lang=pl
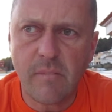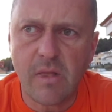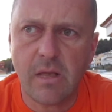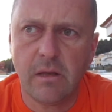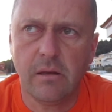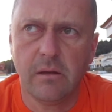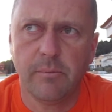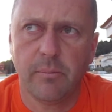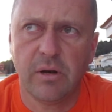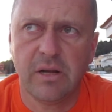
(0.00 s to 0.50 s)

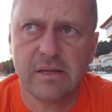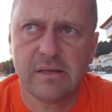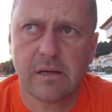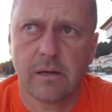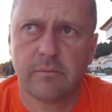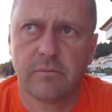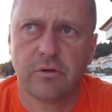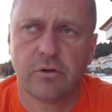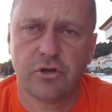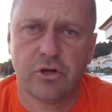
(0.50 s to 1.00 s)
E,
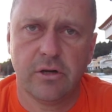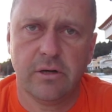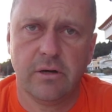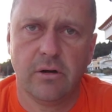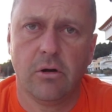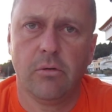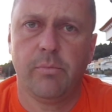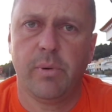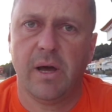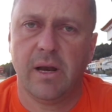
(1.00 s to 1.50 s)
polecam
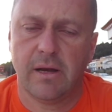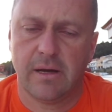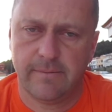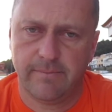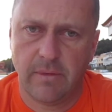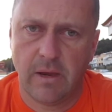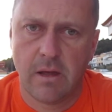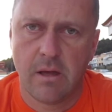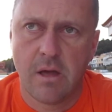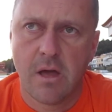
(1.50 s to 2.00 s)
noszenie opala.
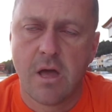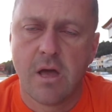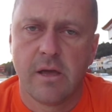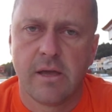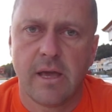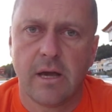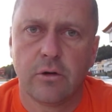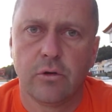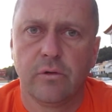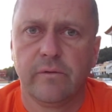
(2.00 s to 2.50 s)

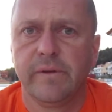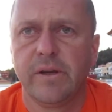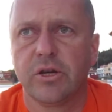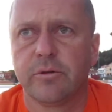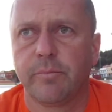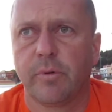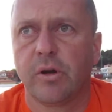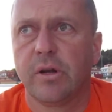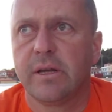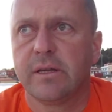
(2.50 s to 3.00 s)
Jak
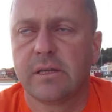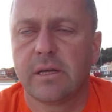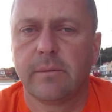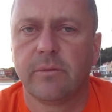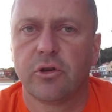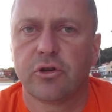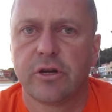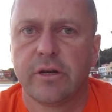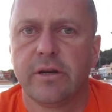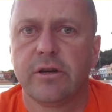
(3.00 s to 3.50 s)
również polecam
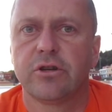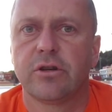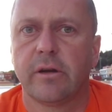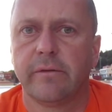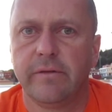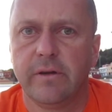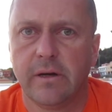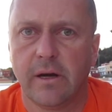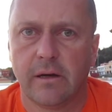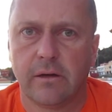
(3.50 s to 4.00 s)
noszenie
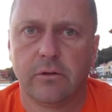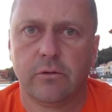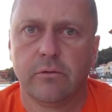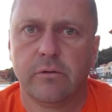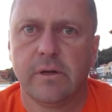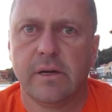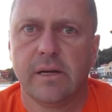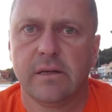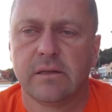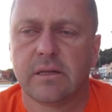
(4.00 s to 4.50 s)
szafira,
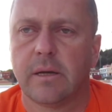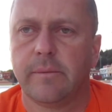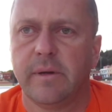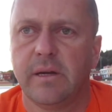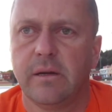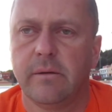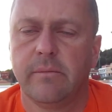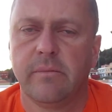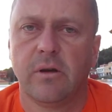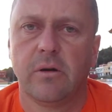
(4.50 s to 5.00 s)
który jest
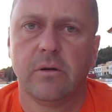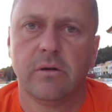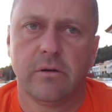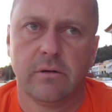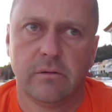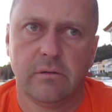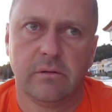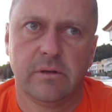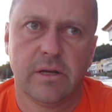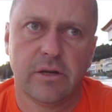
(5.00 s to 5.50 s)
kamieniem
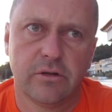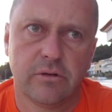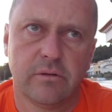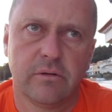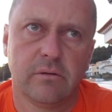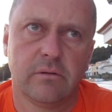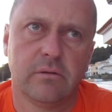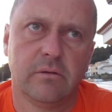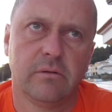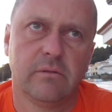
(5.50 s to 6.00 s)
też y,
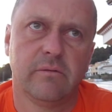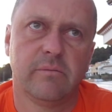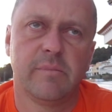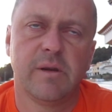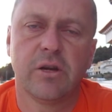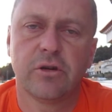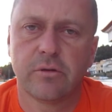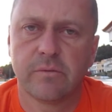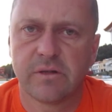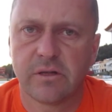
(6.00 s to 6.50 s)
w
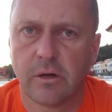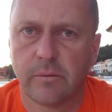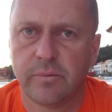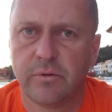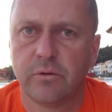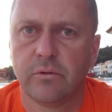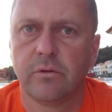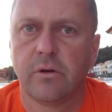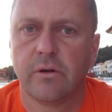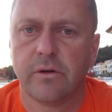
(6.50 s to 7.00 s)
mniejszym
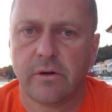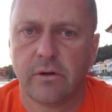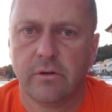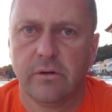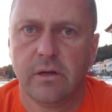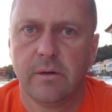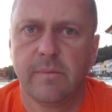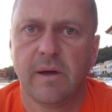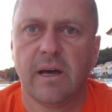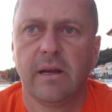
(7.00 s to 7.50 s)
stopniu
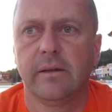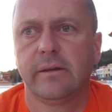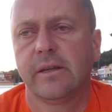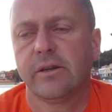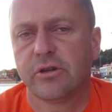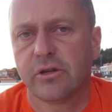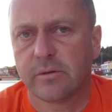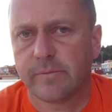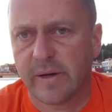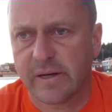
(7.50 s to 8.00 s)
ochronnym, ale
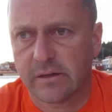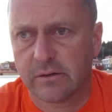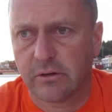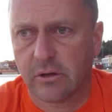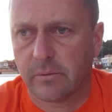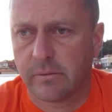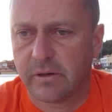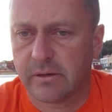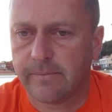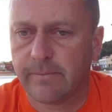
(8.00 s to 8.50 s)
też jest bardzo
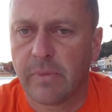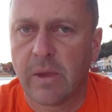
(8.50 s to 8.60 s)
dobry.